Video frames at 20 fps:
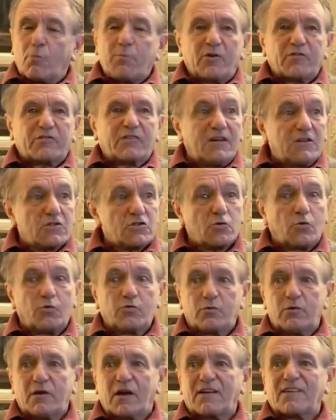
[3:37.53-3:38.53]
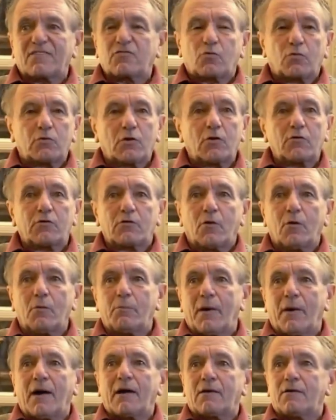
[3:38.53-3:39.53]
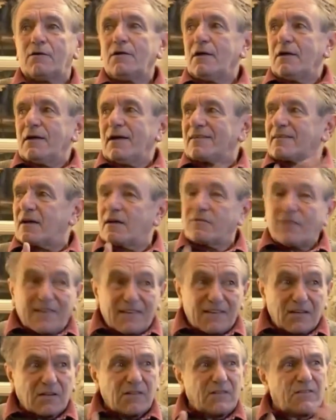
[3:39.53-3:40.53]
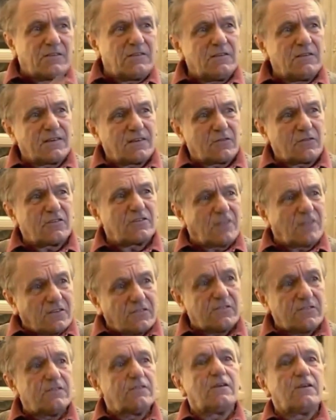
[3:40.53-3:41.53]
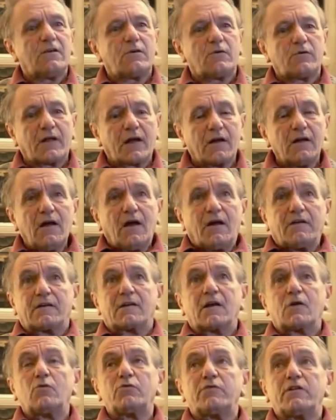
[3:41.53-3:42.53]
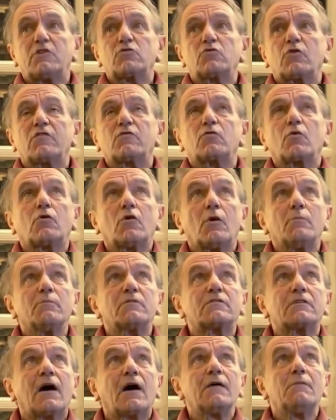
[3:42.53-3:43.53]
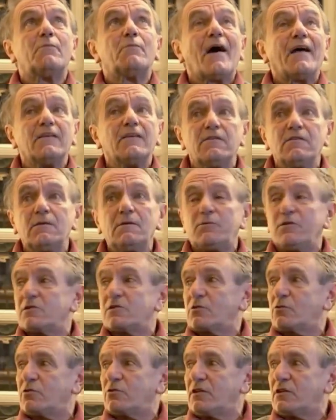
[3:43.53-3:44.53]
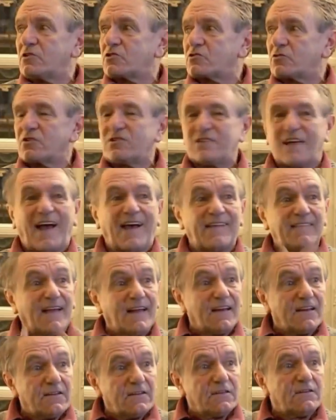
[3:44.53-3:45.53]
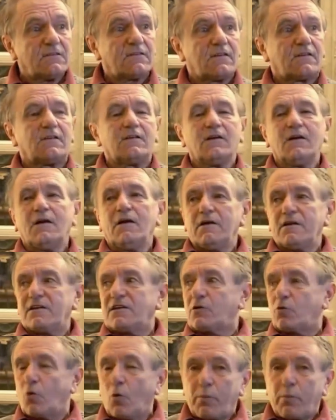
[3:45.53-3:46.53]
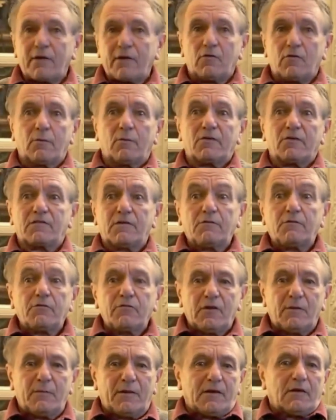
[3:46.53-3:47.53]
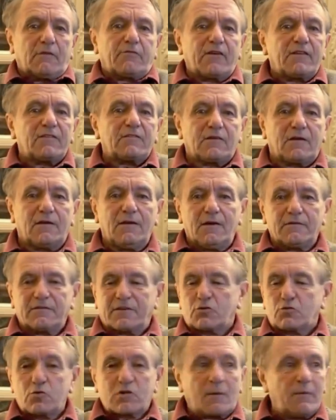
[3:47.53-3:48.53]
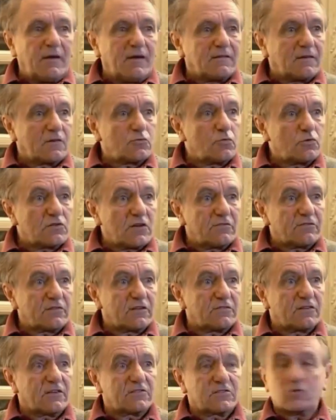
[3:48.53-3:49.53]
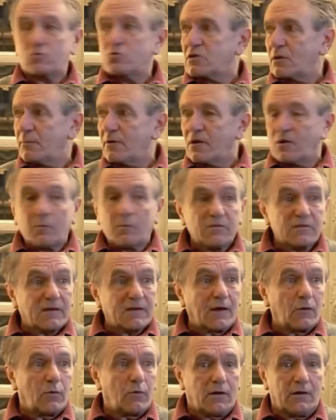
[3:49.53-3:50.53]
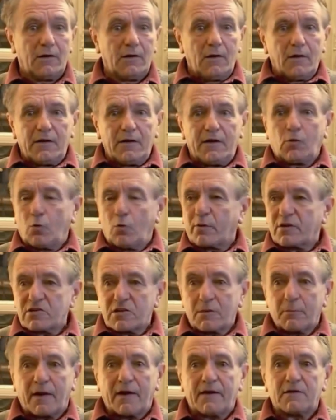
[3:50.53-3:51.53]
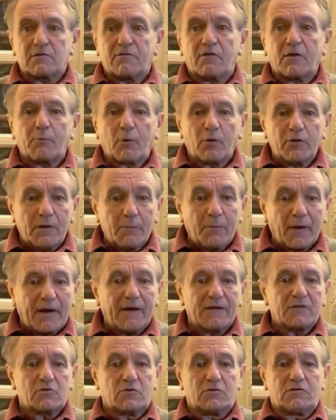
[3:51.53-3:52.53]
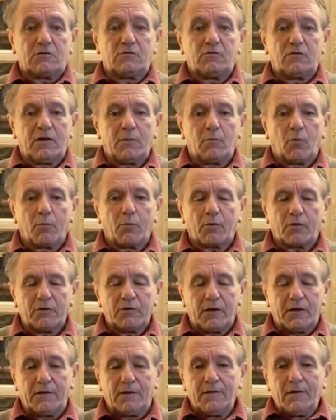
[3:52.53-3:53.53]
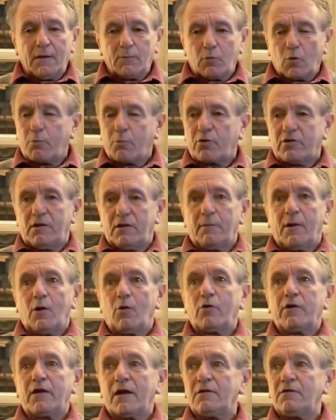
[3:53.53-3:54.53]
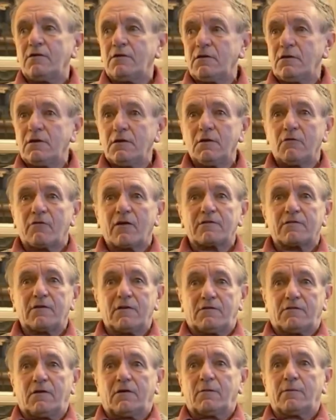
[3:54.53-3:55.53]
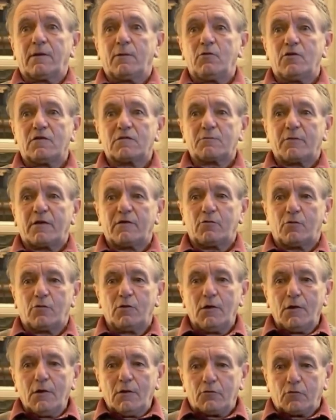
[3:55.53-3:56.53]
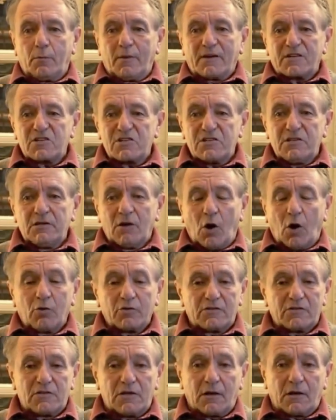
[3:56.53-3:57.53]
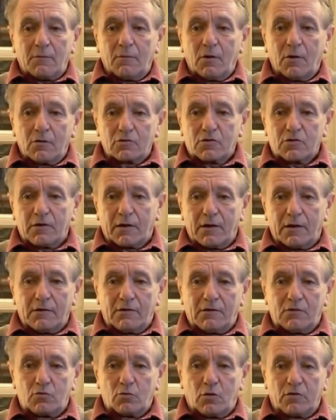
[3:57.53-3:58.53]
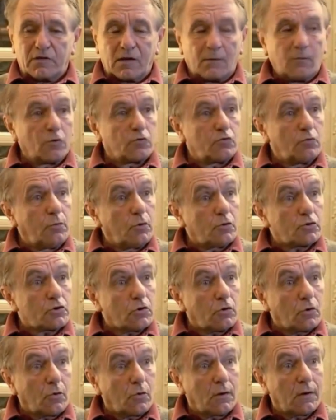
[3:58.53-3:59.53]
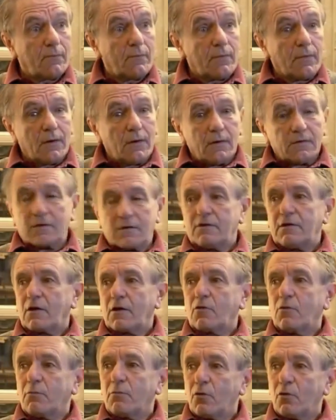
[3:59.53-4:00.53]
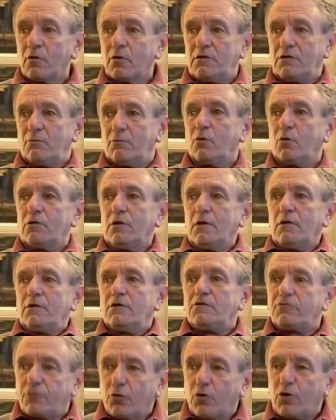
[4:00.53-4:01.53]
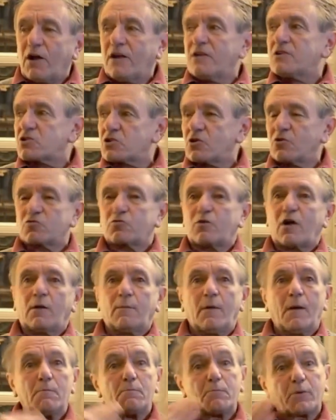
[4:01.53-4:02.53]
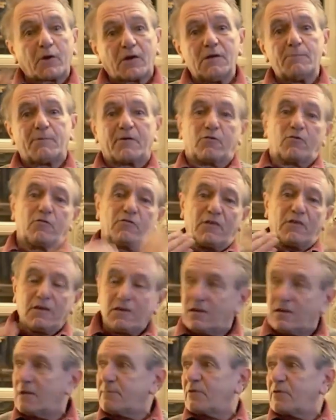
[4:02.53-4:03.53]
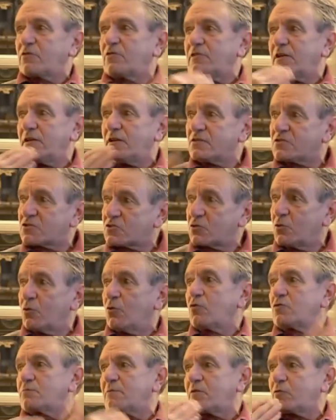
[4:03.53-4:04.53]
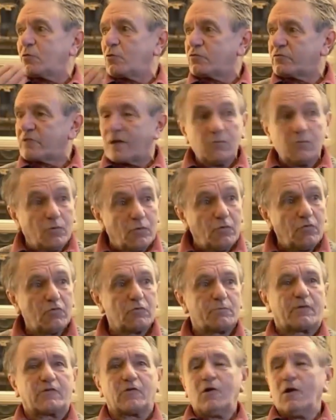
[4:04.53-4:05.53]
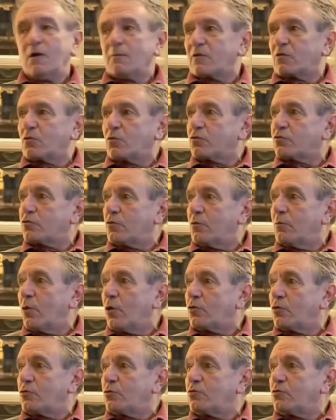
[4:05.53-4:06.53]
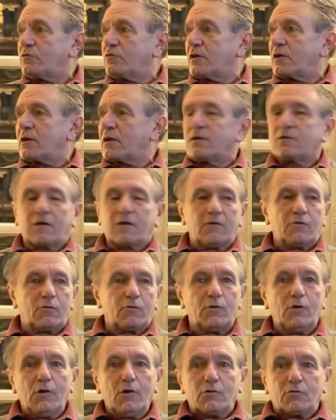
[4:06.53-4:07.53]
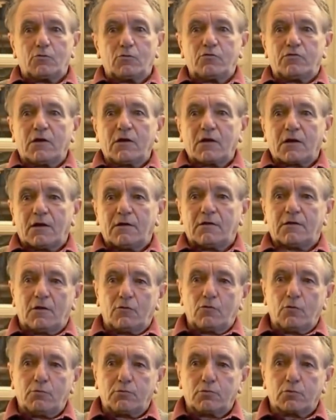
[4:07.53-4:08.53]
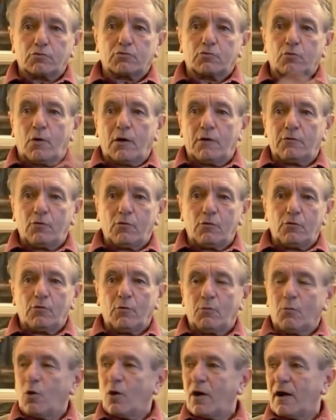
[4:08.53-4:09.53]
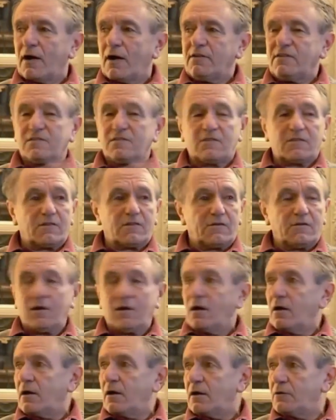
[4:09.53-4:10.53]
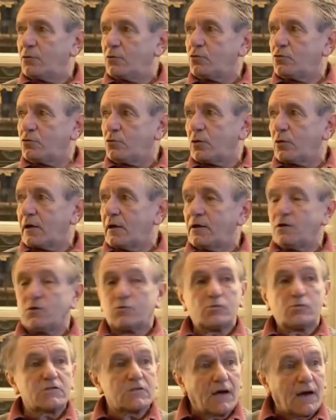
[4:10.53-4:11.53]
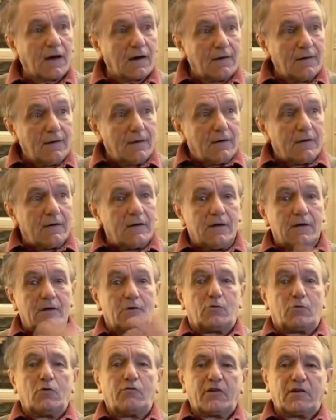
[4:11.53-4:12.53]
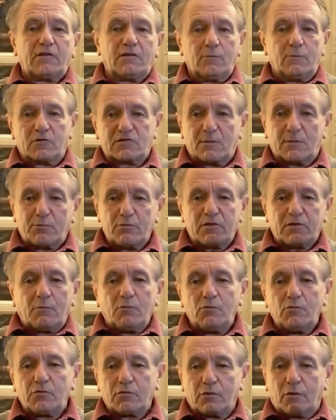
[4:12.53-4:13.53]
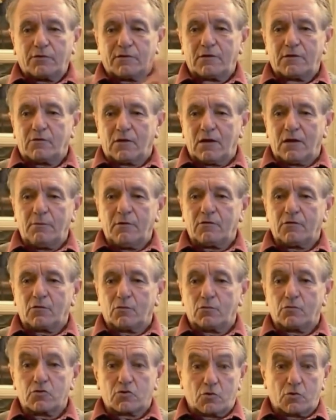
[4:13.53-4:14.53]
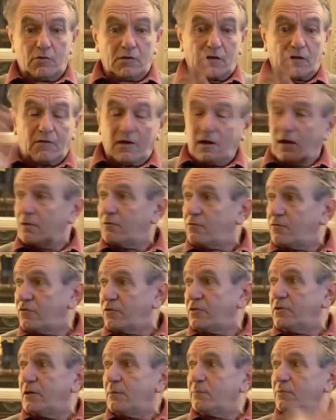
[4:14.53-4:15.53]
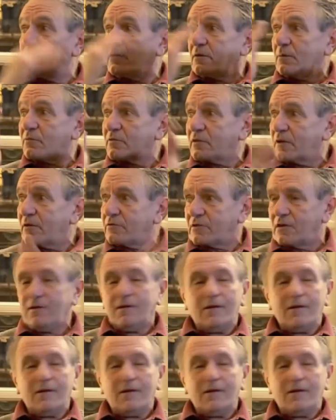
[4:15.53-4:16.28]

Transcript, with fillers: repenser les choses. dire qu'est-ce qu'on entend par un travail critique Qu'est-ce que c'est que cette idée que il y a d'un côté des gens qui sont comme ça, ébahis, puis d'un côté des gens qui analysent et qui, et qui comprennent comprennent comment c'est fait, ben en fait ça, ça, joue jamais, que ça joue, ça, ça, joue jamais comme ça quoi. Y compris chez Brecht. Enfin, prenez Brecht si vous voulez, bon prenez, bon prenez Mahogany. Enfin c'est quand même une espèce de, de machine entièrement, je dirais, qui joue entièrement double jeu quoi. C'est-à-dire que bon, il, bon, il faut que les gens soient quand même pris parce que c'est gay, parce qu'il y a des songs, parce qu'on s'amuse, parce, parce qu'on se moque de tous ces crétins de, de tous ces crétins de bourgeois, de, de moralistes, etc., de curés et tout ça, et que effectivement c'est plus amusant d'être dans la maison de jeu, d'être avec les filles et puis comme ça.